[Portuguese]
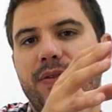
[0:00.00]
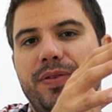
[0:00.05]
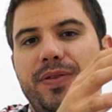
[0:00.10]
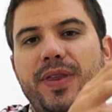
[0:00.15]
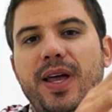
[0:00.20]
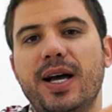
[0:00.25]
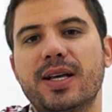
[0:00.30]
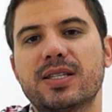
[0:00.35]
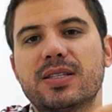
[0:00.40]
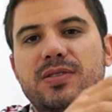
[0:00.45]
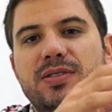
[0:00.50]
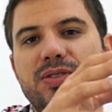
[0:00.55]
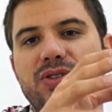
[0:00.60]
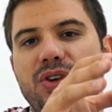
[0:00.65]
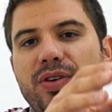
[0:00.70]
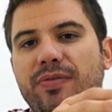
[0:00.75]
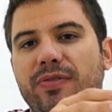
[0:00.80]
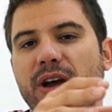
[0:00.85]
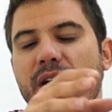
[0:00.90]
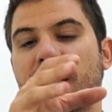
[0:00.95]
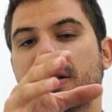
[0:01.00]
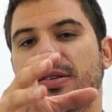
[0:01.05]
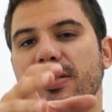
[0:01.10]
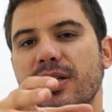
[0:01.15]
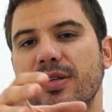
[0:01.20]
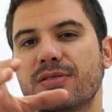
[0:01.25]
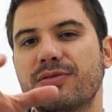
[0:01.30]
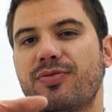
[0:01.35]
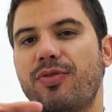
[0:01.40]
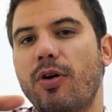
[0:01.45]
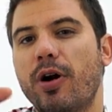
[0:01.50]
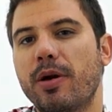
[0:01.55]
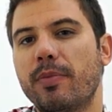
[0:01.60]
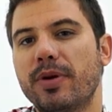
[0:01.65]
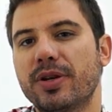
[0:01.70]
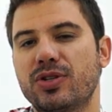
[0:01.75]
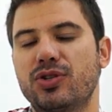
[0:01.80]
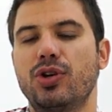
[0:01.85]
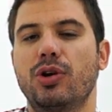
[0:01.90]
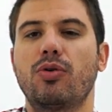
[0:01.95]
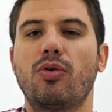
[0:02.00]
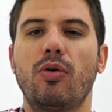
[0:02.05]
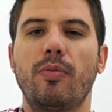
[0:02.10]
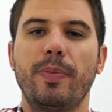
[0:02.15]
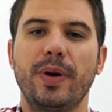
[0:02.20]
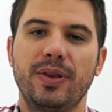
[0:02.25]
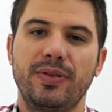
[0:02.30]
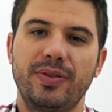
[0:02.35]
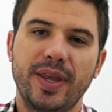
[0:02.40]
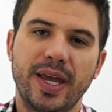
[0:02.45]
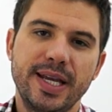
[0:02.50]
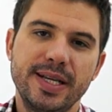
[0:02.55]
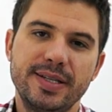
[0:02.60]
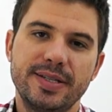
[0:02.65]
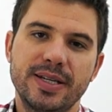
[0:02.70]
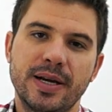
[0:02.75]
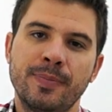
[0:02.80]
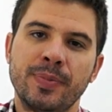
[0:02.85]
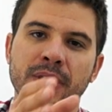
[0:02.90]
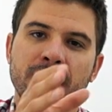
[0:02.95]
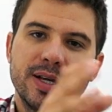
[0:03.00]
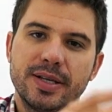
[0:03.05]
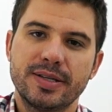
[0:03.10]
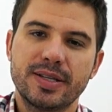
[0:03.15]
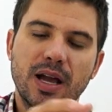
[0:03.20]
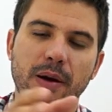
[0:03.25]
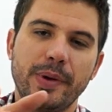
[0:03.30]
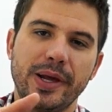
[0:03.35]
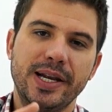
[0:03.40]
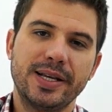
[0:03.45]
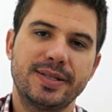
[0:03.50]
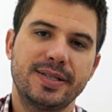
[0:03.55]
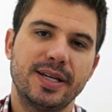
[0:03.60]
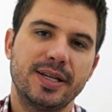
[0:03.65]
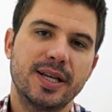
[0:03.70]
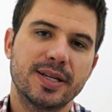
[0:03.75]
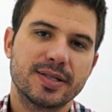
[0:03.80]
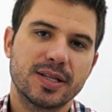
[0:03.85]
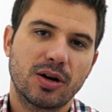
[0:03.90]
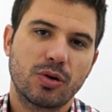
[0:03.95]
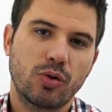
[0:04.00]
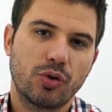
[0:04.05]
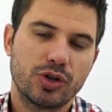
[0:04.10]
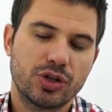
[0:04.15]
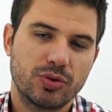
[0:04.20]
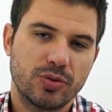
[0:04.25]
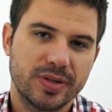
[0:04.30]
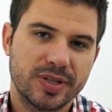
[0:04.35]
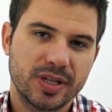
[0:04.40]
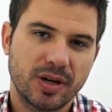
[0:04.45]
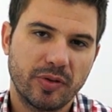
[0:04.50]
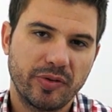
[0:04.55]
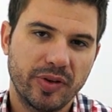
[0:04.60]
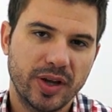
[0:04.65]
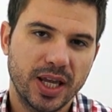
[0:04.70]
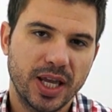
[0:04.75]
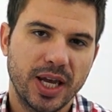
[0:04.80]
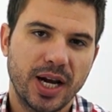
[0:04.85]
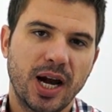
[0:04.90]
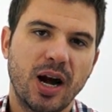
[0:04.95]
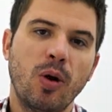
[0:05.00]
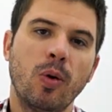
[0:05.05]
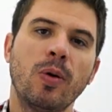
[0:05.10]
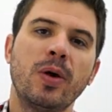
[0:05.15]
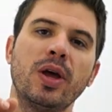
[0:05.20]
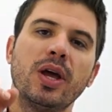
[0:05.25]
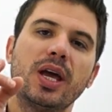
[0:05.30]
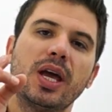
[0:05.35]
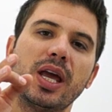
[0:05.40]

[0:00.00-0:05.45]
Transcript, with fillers: das diversas formas de competência estabelecidas na Constituição Federal